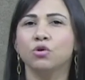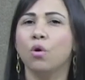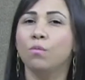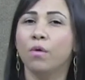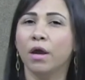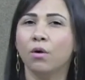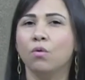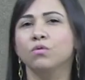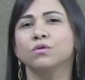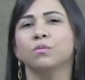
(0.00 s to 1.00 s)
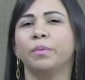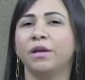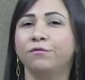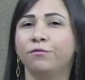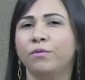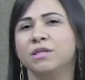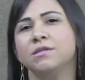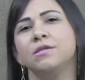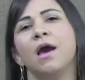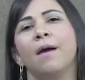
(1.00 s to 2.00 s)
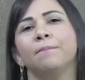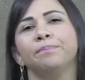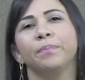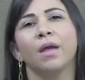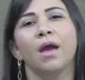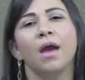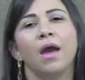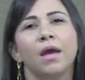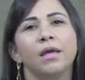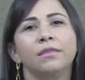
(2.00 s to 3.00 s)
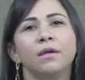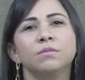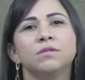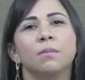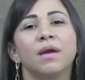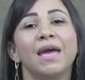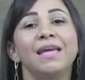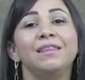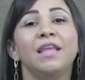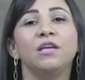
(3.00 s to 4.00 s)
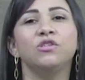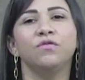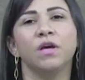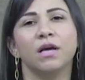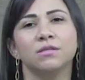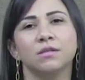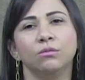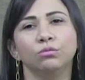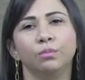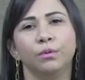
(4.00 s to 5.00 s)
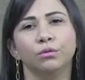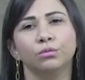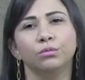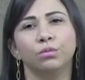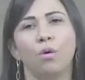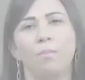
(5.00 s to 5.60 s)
como um recurso para influenciar. E temos também a identificação do produto ou